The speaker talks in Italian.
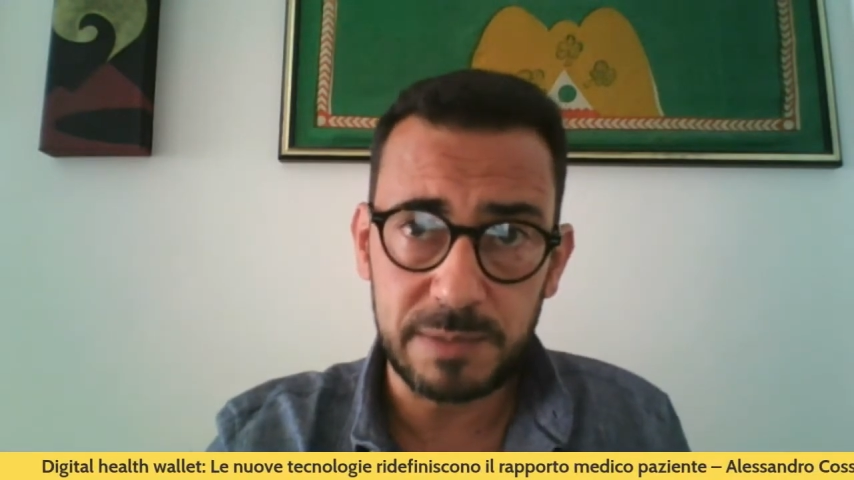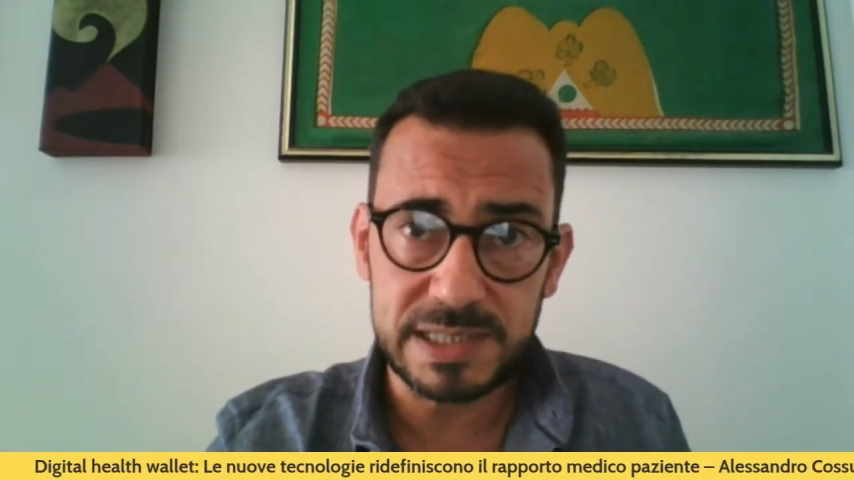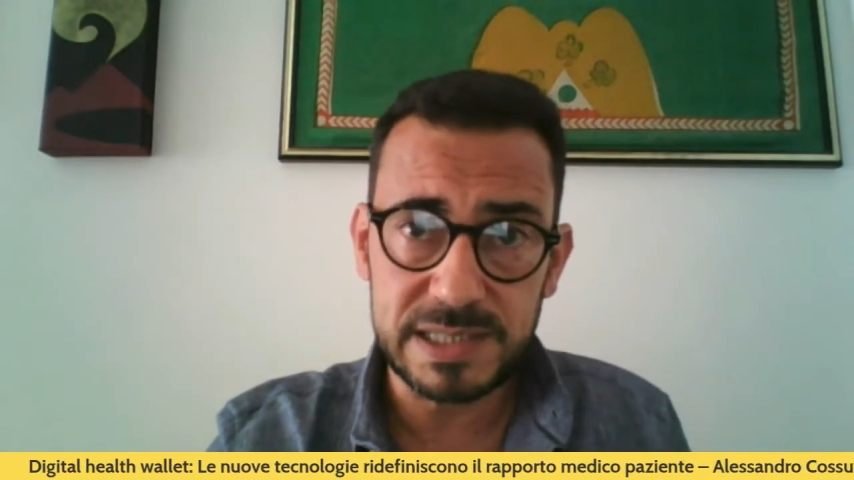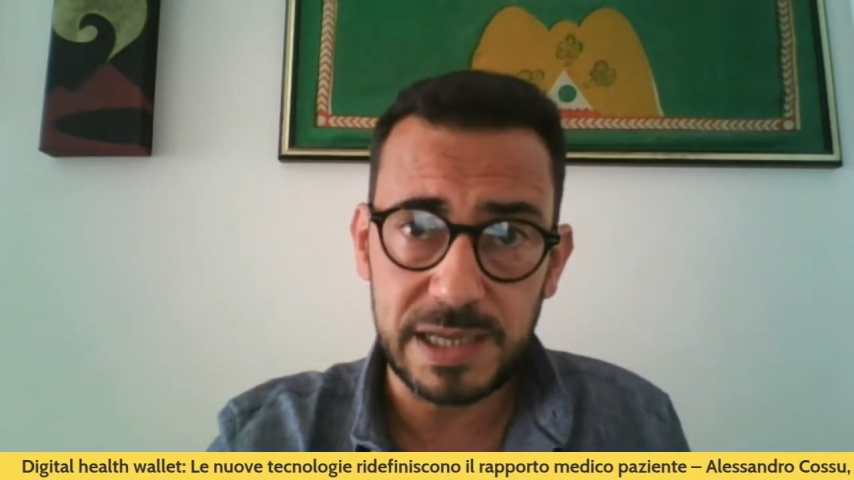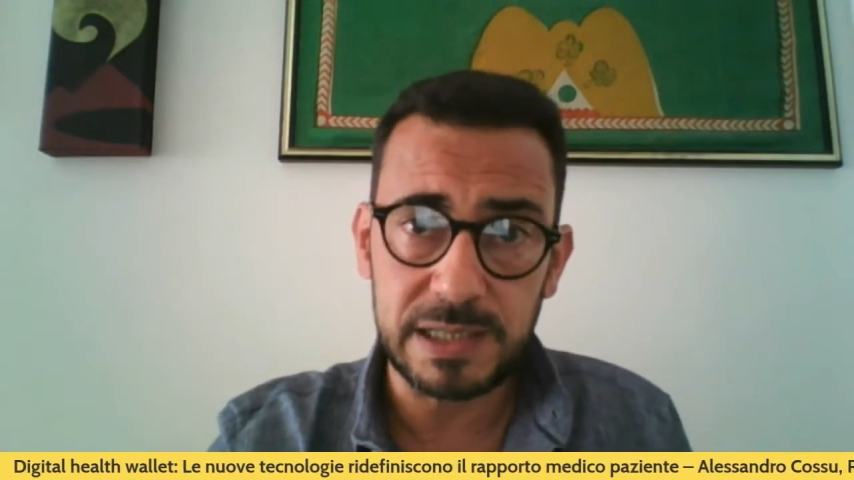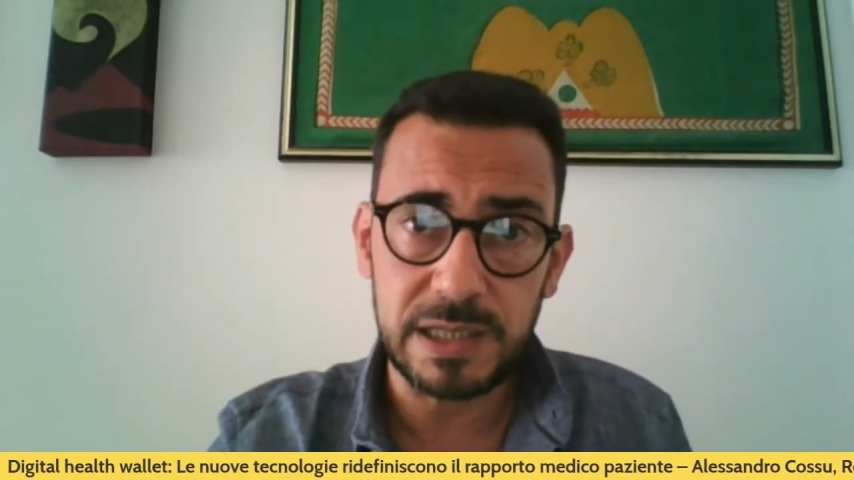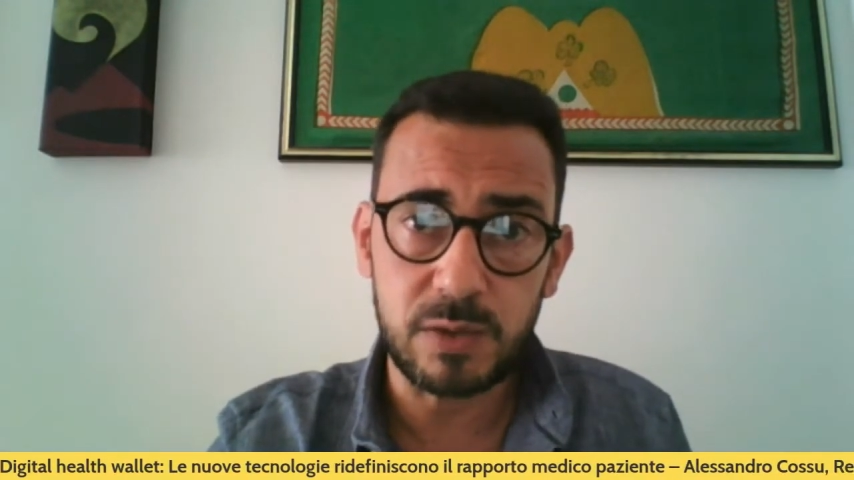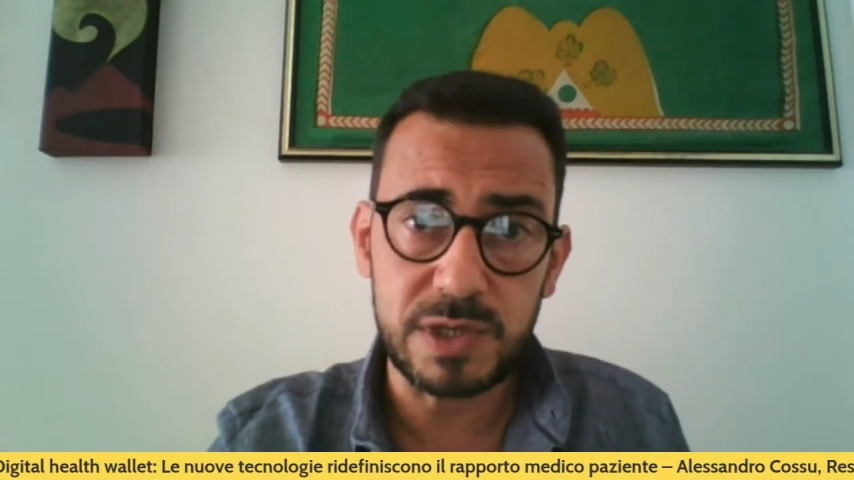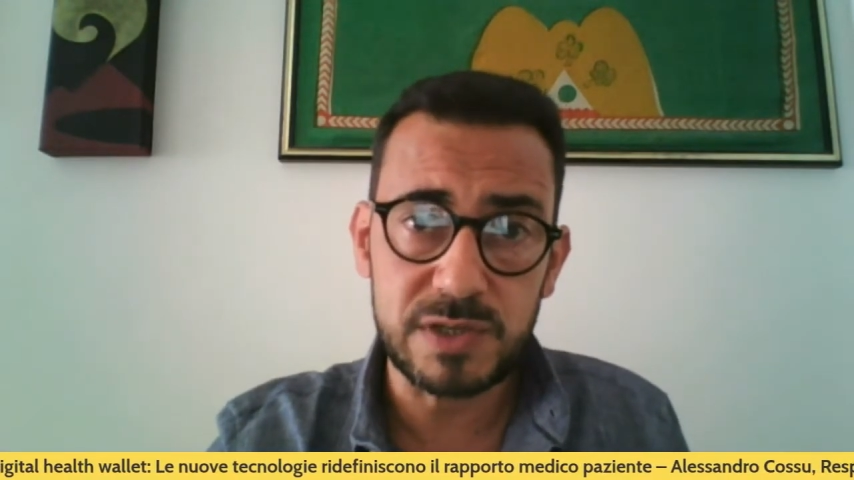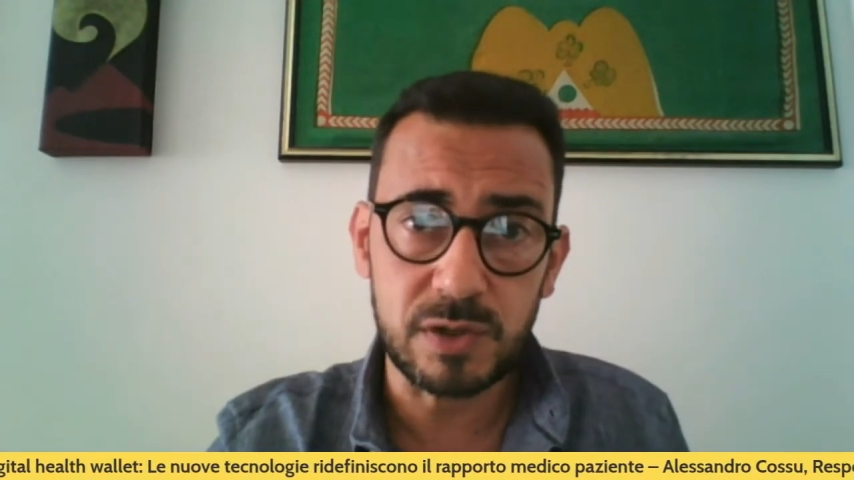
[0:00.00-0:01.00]
i
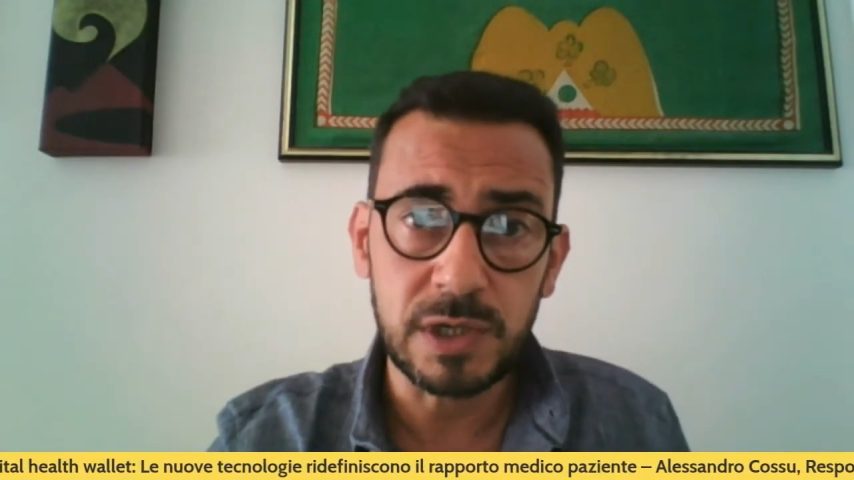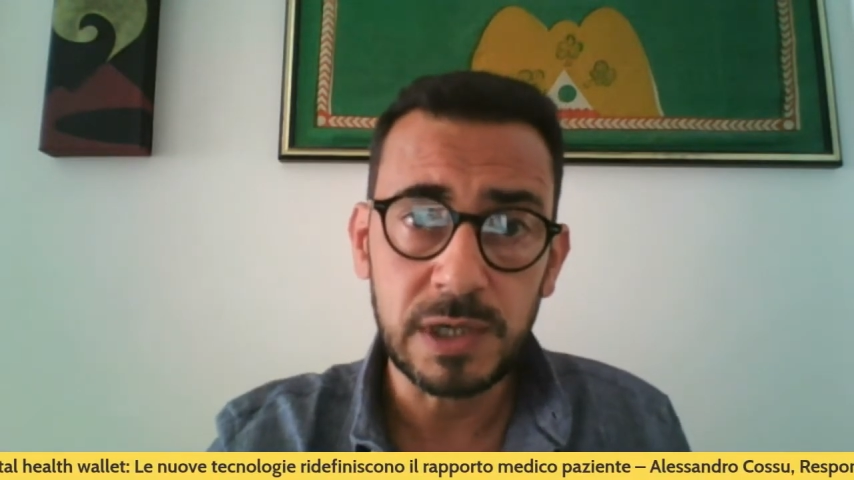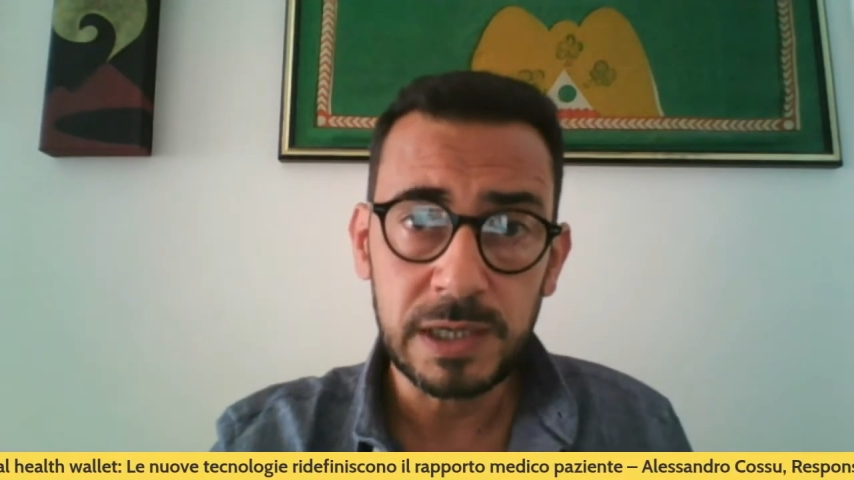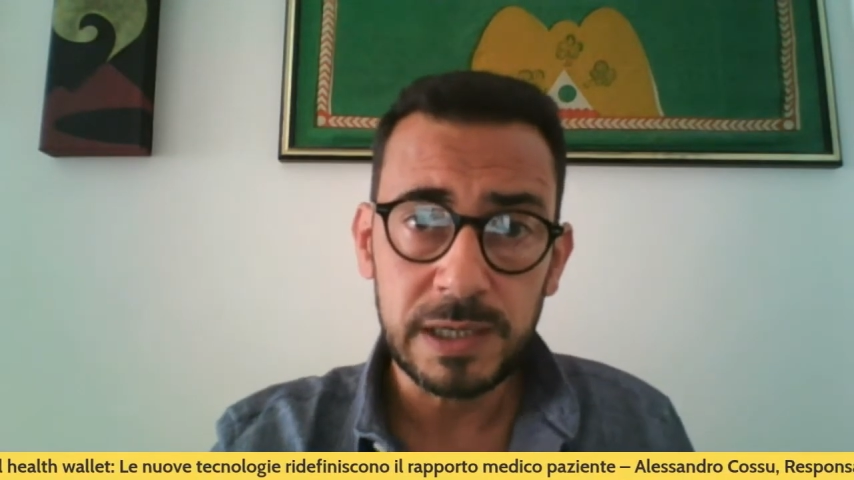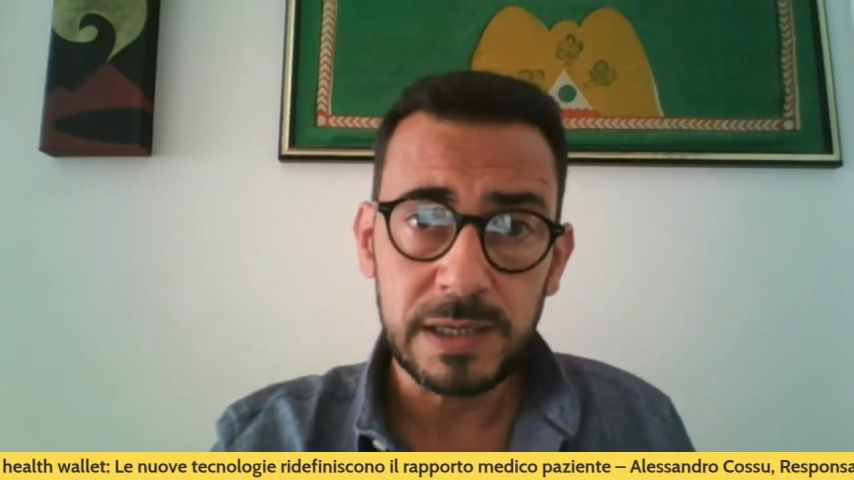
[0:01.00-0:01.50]
pazienti. Questo